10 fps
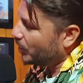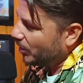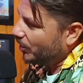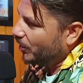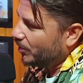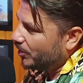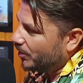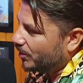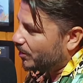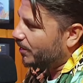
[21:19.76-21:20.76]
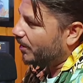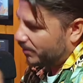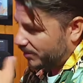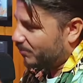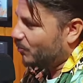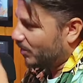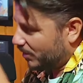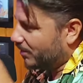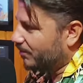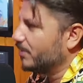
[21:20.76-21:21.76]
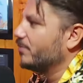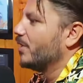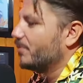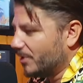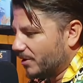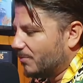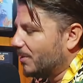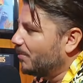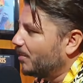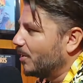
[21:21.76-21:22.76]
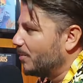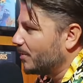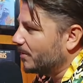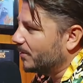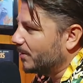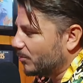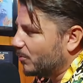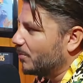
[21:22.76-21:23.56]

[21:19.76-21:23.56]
non, non non non connard c'est moi qui vais lui ah, amener en main propre euh, à ton